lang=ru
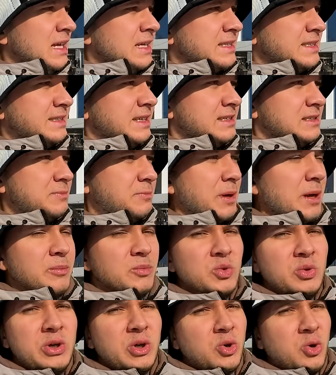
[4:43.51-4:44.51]
Здесь
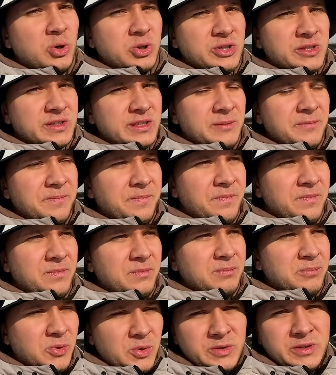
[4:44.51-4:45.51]
прям, ну, не хочется.
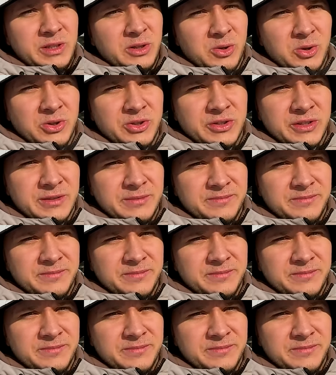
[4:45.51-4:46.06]
Просто не хочется.